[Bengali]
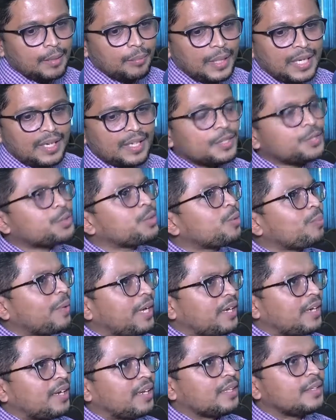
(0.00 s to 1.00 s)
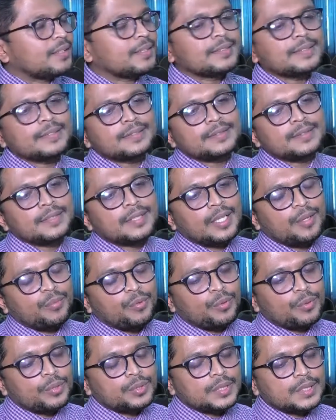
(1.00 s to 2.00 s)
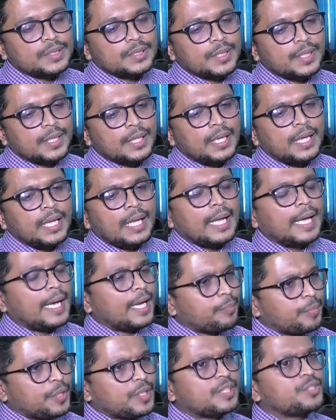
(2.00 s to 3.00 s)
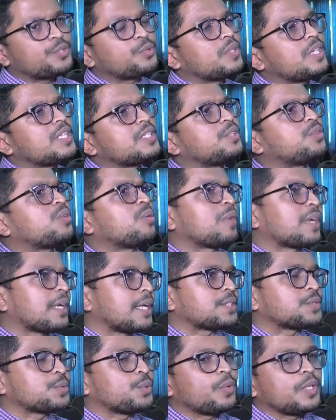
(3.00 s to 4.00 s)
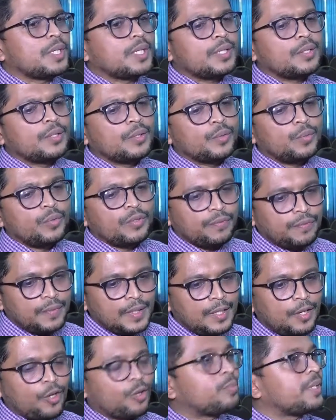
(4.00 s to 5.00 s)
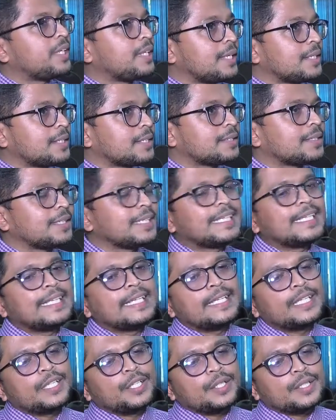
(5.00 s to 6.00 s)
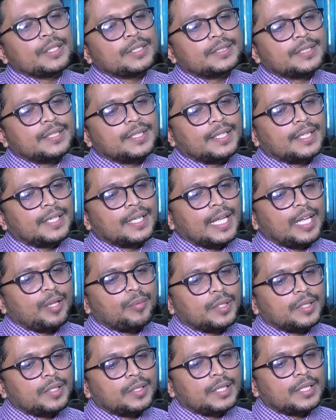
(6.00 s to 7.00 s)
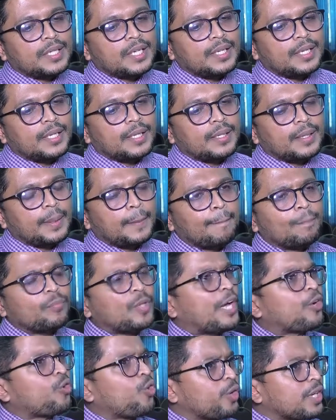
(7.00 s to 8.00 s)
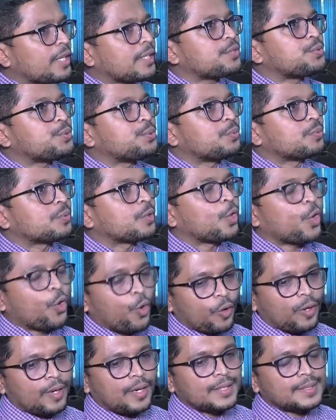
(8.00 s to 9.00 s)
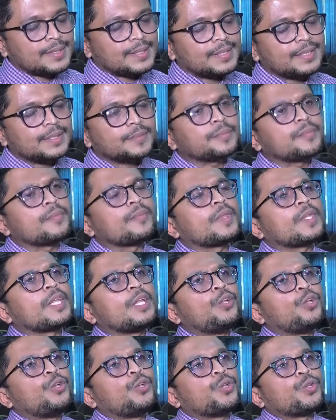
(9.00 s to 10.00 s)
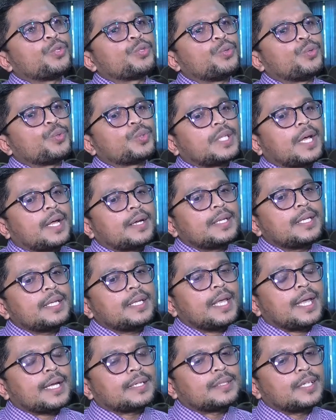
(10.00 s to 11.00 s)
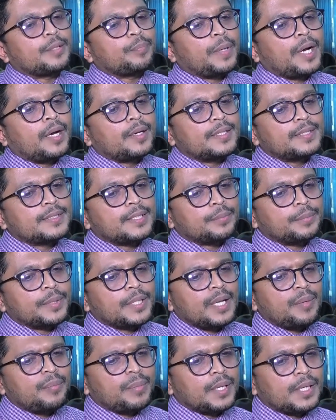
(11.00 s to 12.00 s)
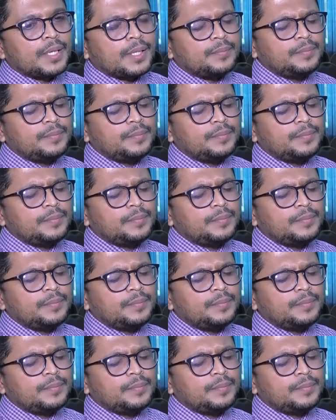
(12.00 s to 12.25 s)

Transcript: বাংলাদেশের বাইরে না এবং হচ্ছে যে হাইপার টেনশন নিয়ে যেহেতু আমরা কাজ করি উই ফিল অব্লিগেটেড যে আমাদের এটা নিয়ে আরও অনেক কিছু করার আছে তো তারই একটা পার্ট হিসাবে আমরা